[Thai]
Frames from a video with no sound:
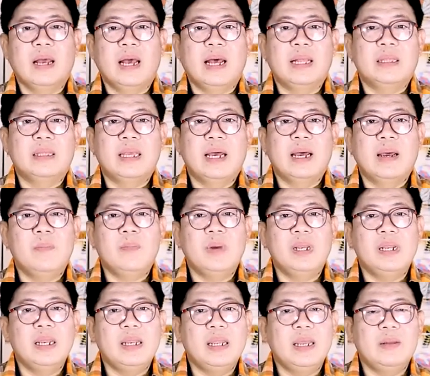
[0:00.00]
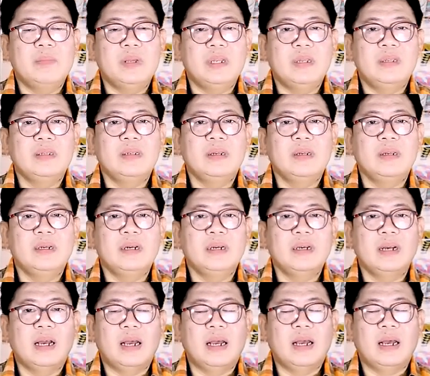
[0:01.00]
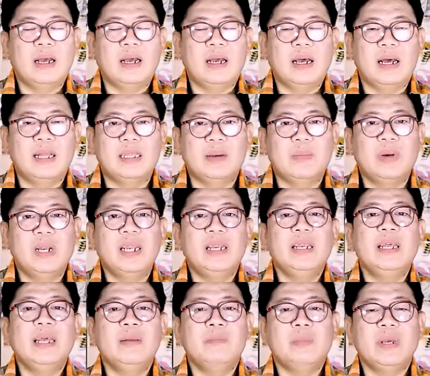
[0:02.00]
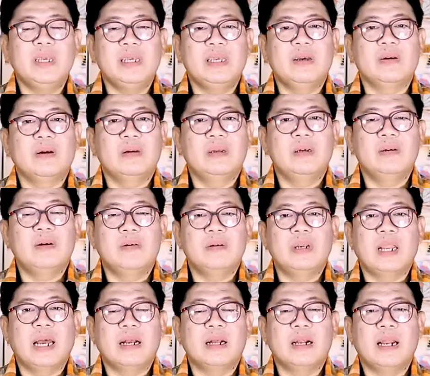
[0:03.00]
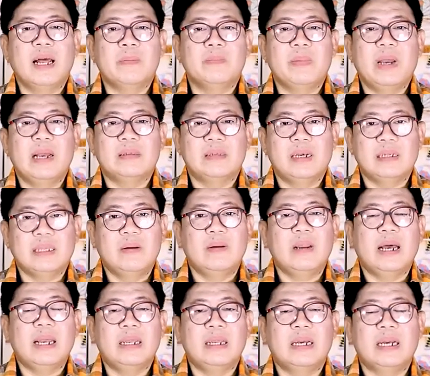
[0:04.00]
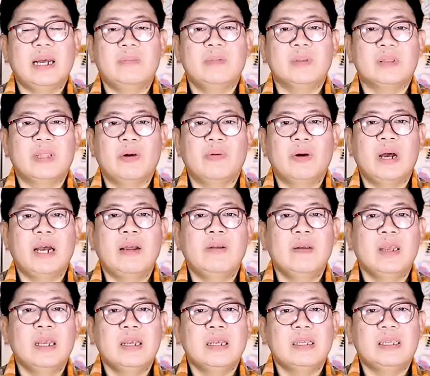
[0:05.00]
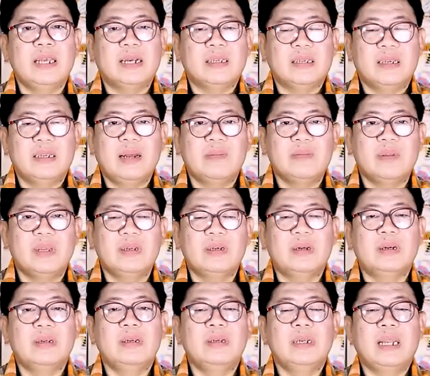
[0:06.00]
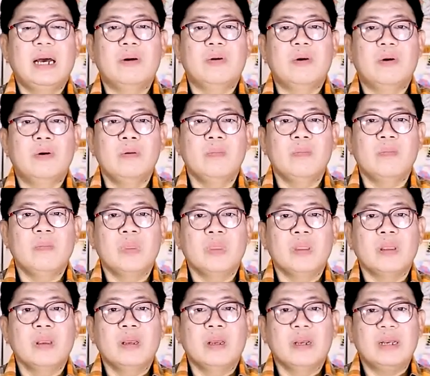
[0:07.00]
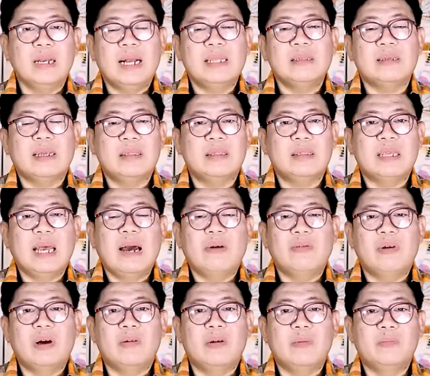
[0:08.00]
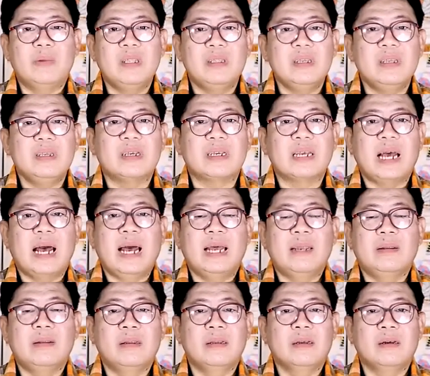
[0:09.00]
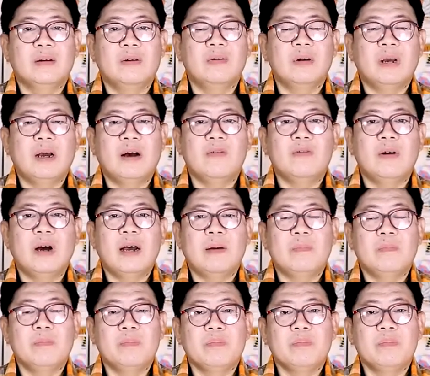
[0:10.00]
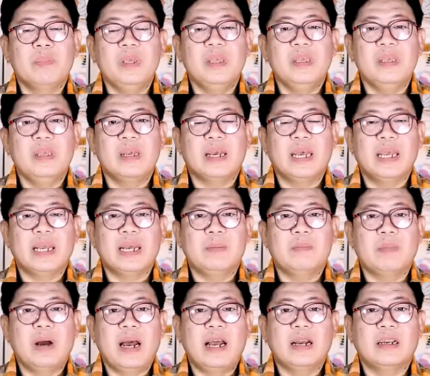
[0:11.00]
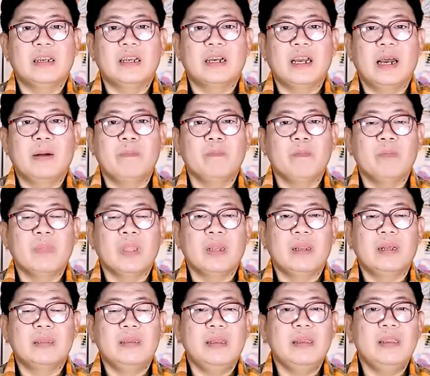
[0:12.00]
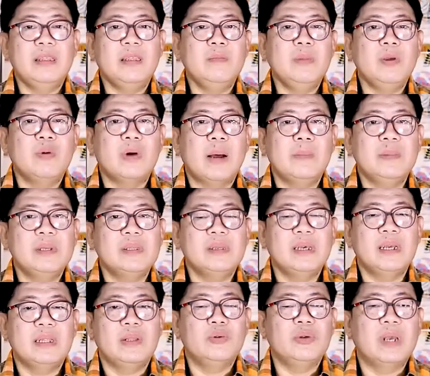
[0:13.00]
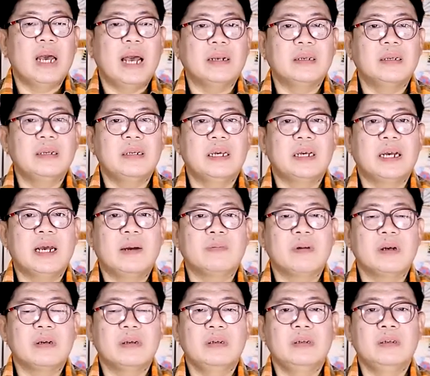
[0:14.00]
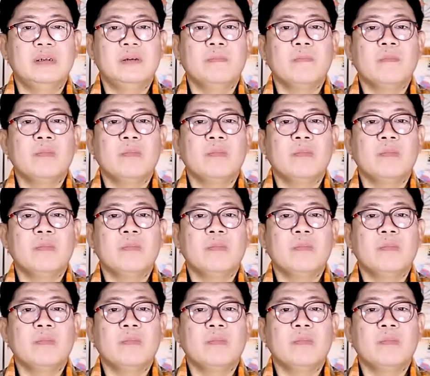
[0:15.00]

อาจจะไม่ได้เน้นไปเรื่องอาอาจจะไม่ได้เน้นไปเกี่ยวกับเรื่องของหนังกลางแปลงสักเท่าไหร่นะครับ แต่ว่าอยากจะนำเสนอเรื่องราวของงานสันเจ้าว่าพิธีการของเขาว่ามียังไงกันบ้างนะครับ และที่นี่มีความพิเศษอยู่อย่างหนึ่งนะครับก็คือ